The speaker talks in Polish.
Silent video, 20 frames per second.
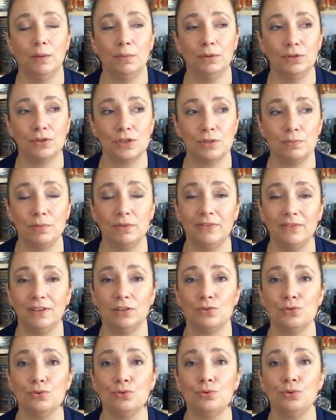albo
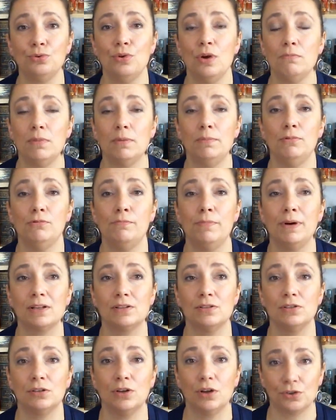dosypywano cukru, bo był
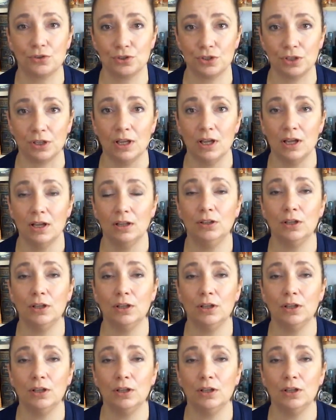bardzo gorzki.